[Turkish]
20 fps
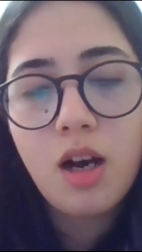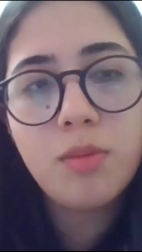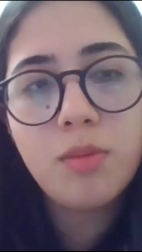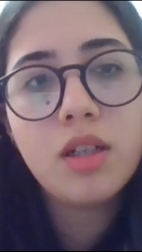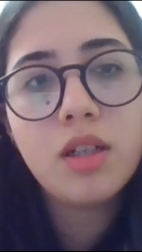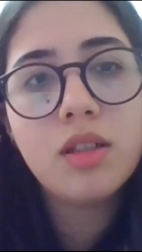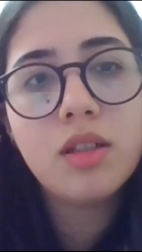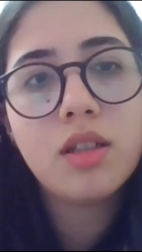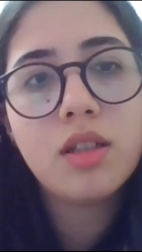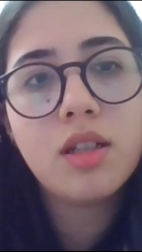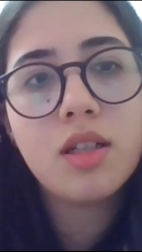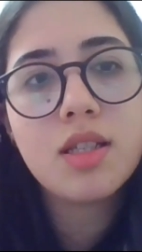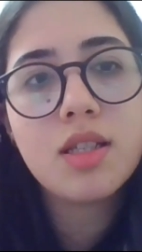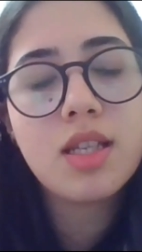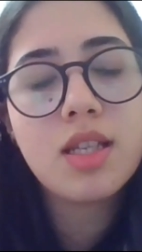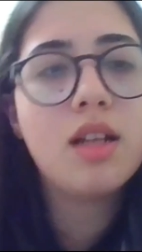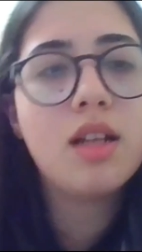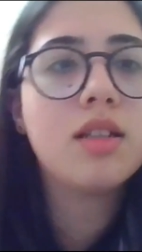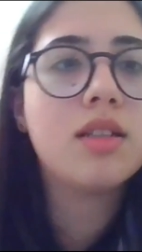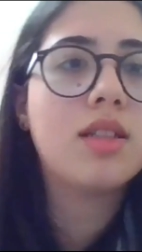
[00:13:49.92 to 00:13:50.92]
Ama e,
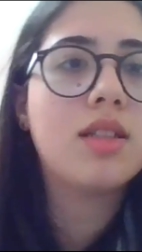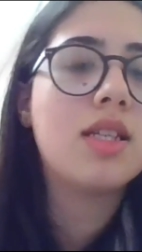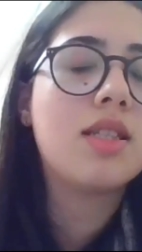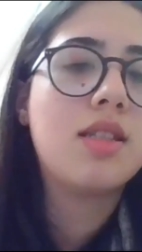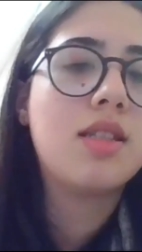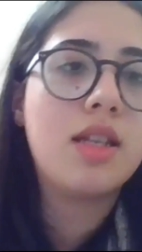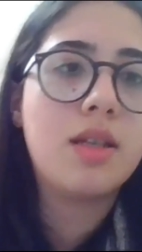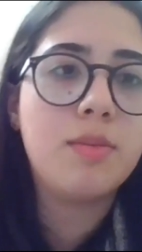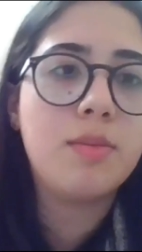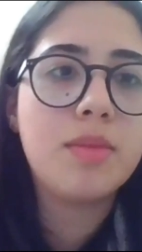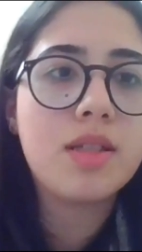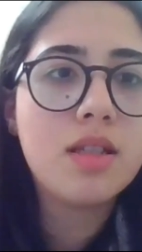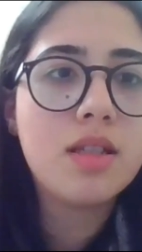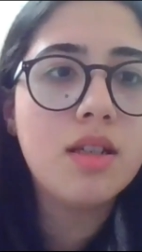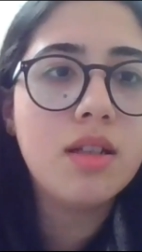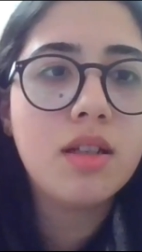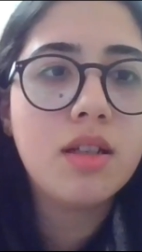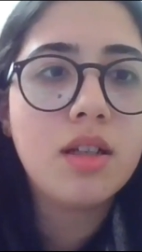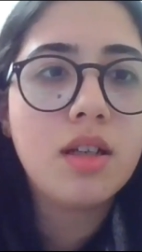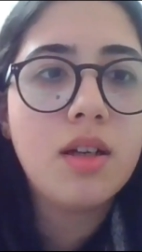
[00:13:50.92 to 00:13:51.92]
sağlık
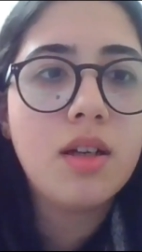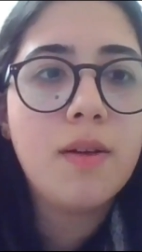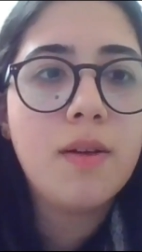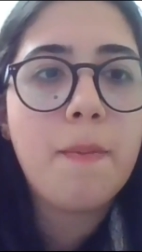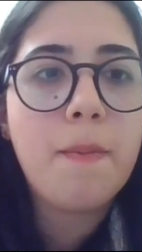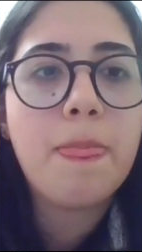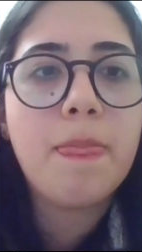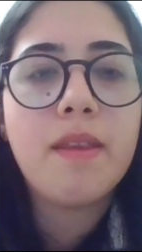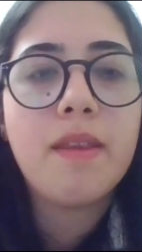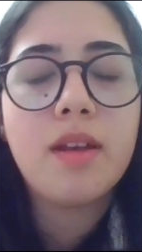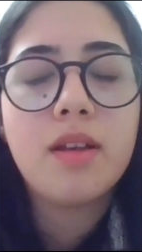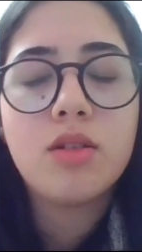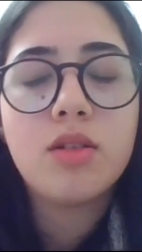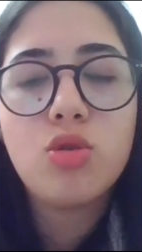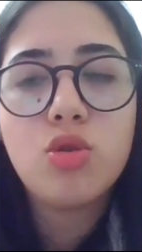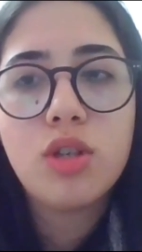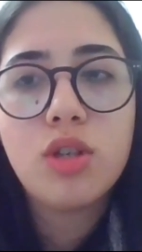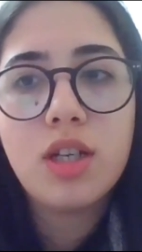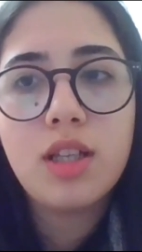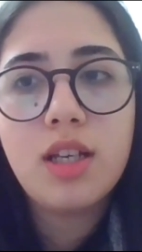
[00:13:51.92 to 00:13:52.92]
testlerimizi
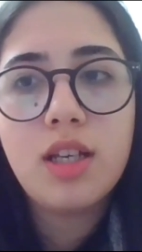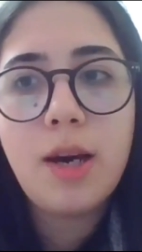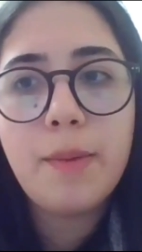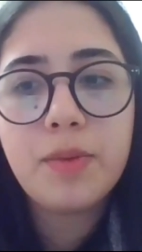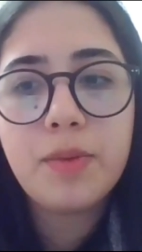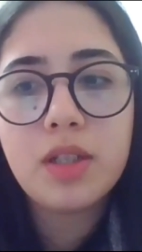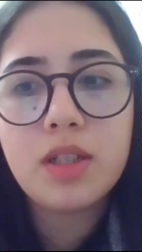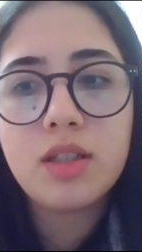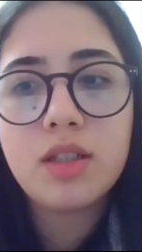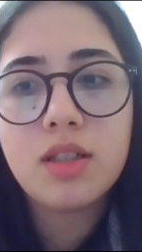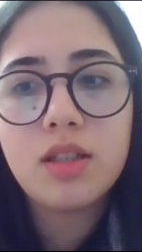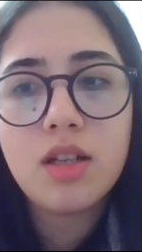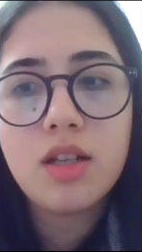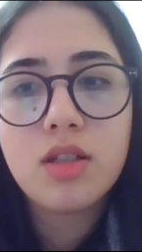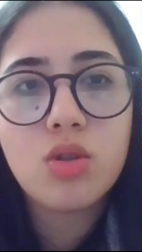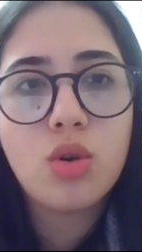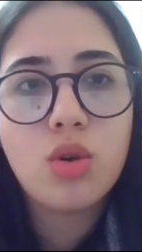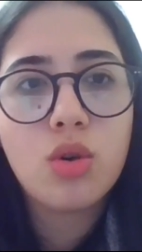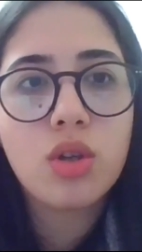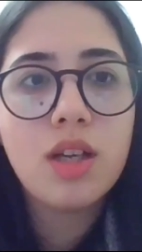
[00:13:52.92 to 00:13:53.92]
Türkiye'de yaptırdıktan
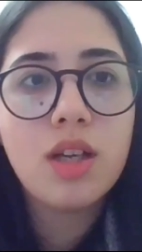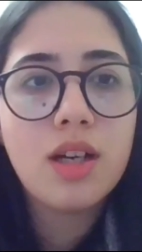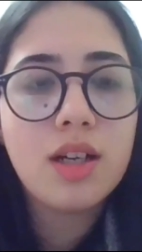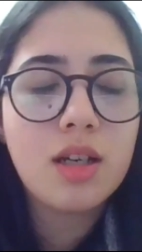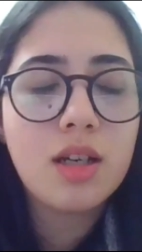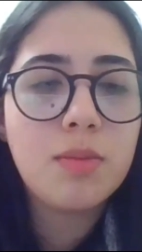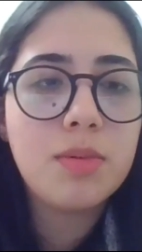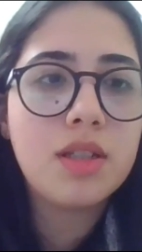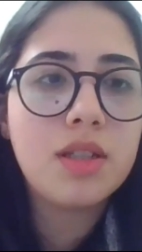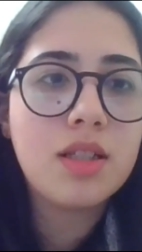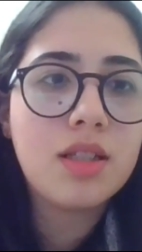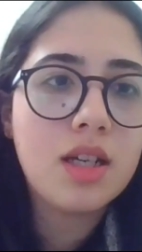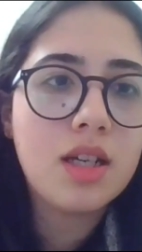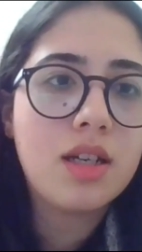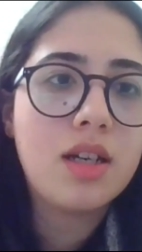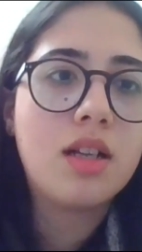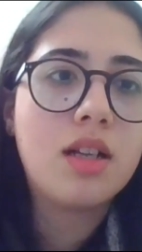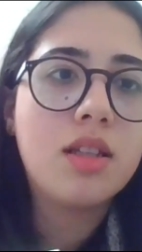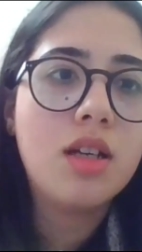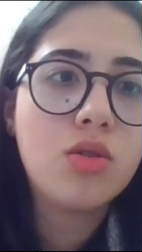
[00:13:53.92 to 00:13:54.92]
sonra da akabinde
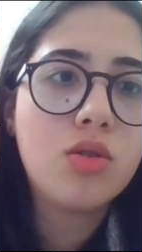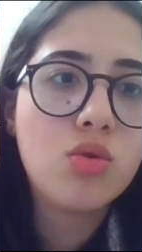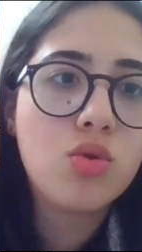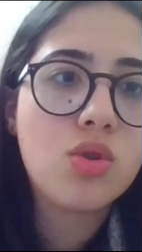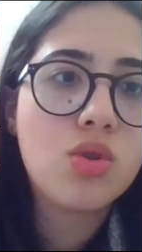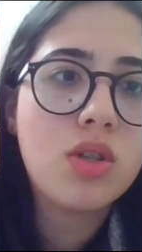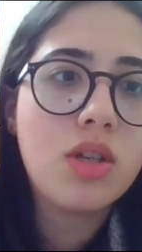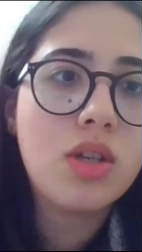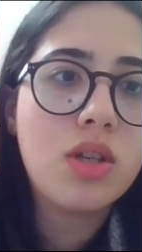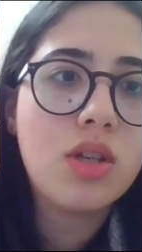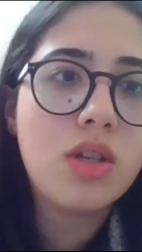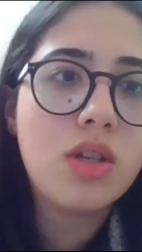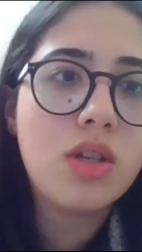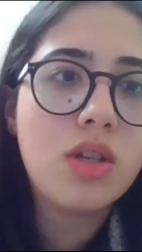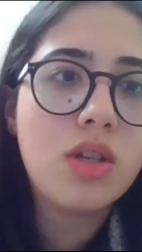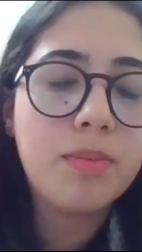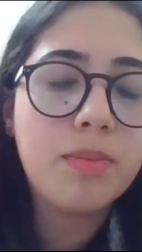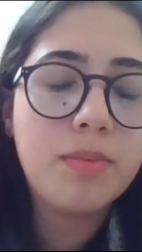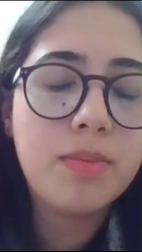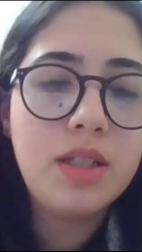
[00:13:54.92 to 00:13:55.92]
tekrardan Rusya'ya
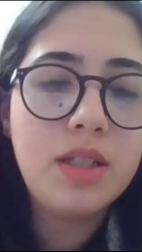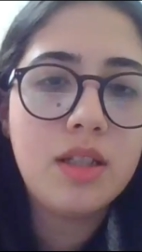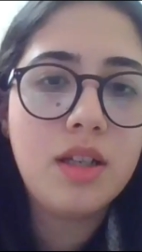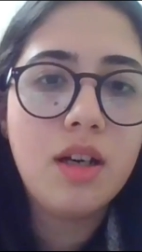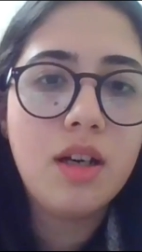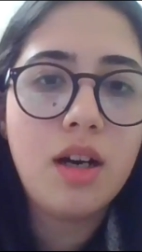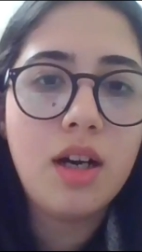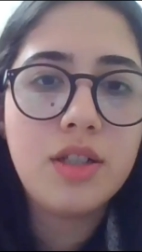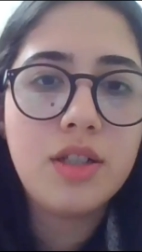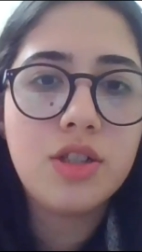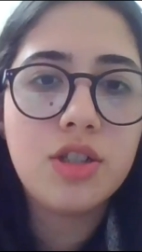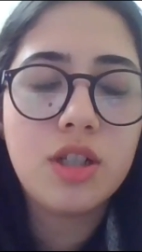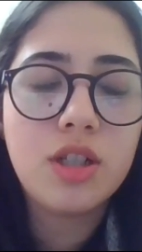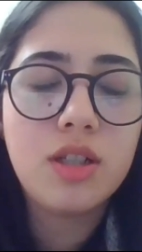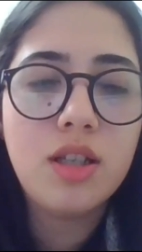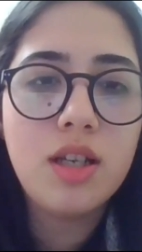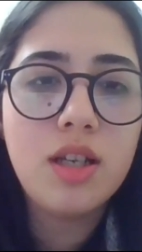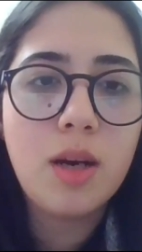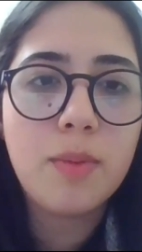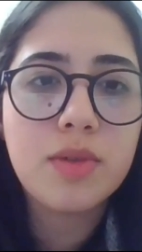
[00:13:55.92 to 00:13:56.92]
gelip yine aynı
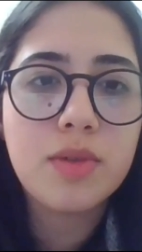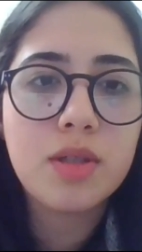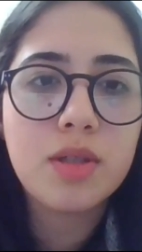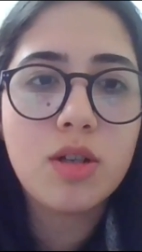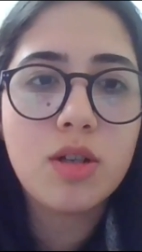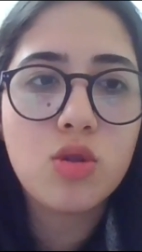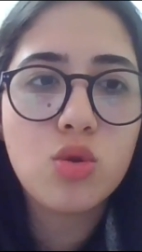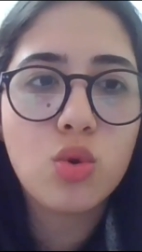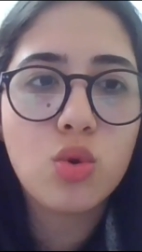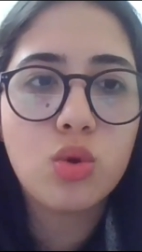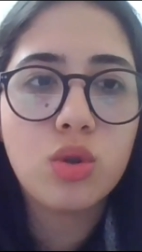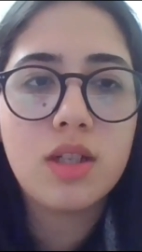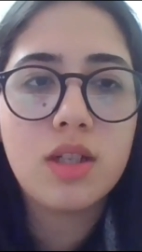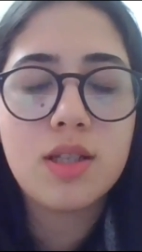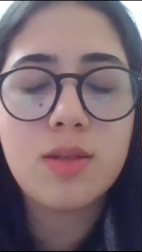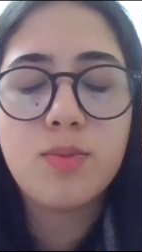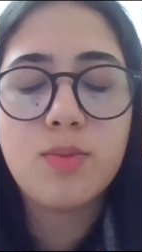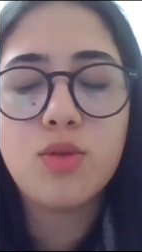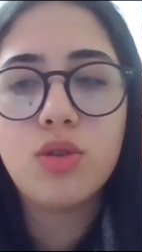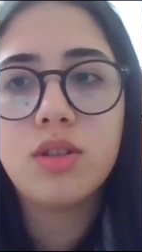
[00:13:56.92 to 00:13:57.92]
şekilde yaptırmak
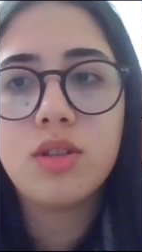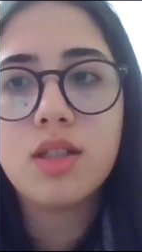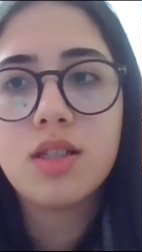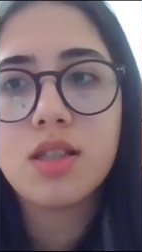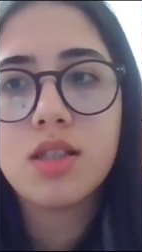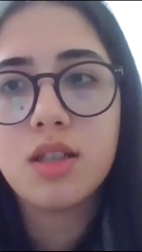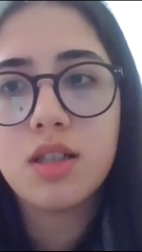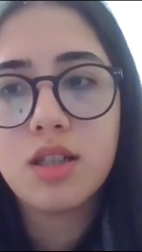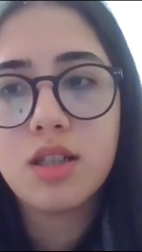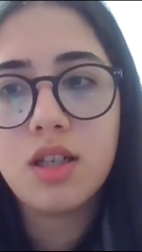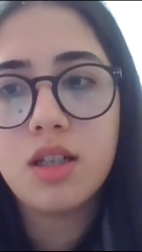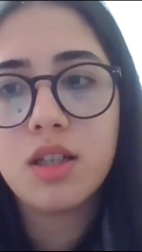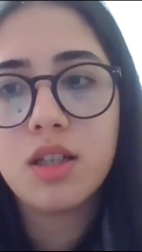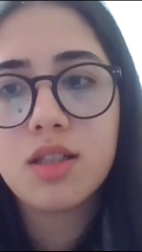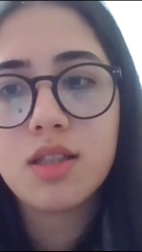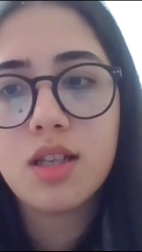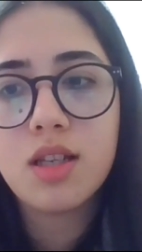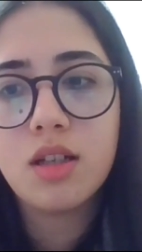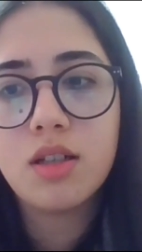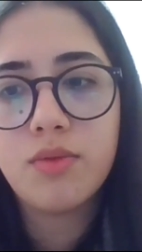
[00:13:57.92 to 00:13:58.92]
zorundayız. Bu yıl nasıl ki
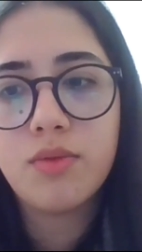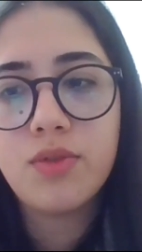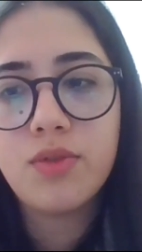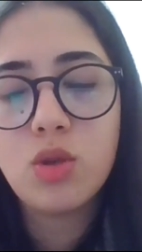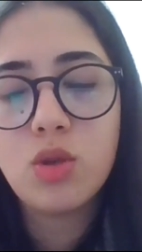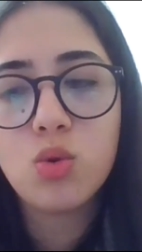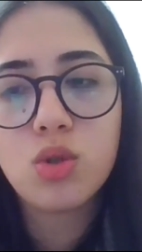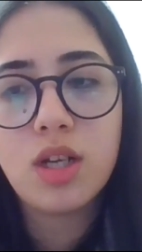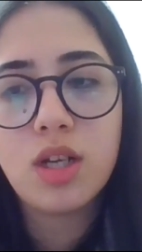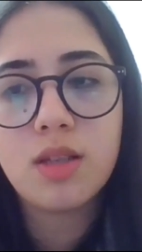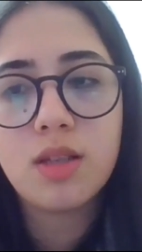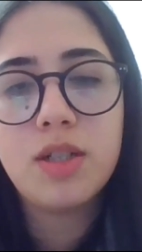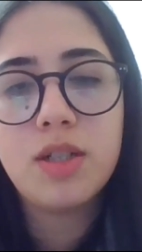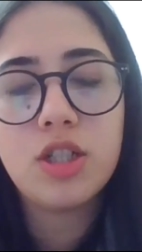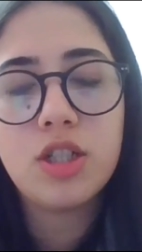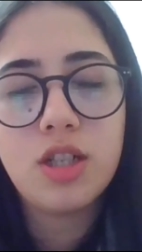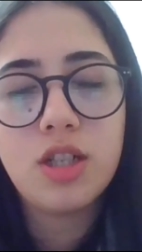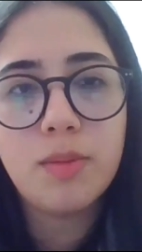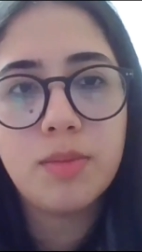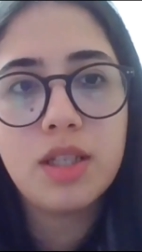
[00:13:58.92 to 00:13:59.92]
vize uzatma
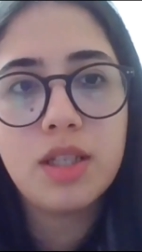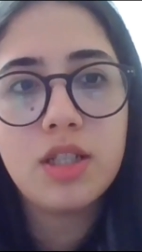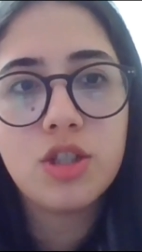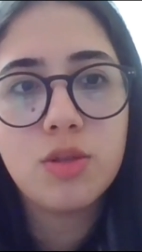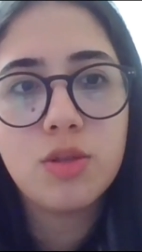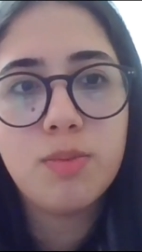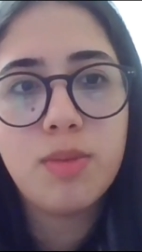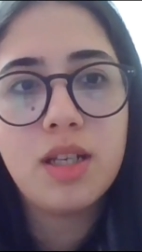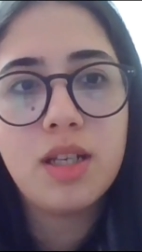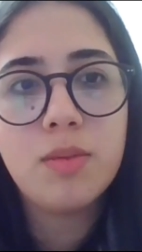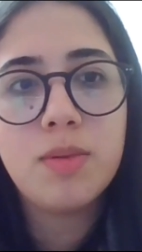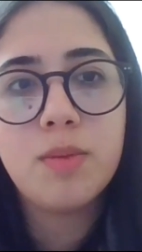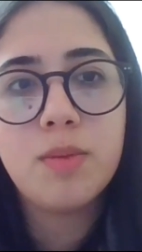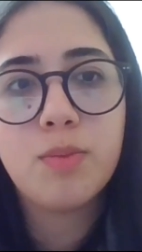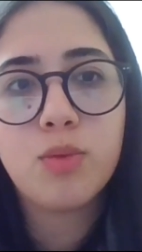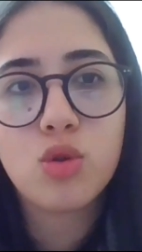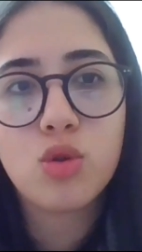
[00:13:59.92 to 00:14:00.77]
işlemleri için belli bir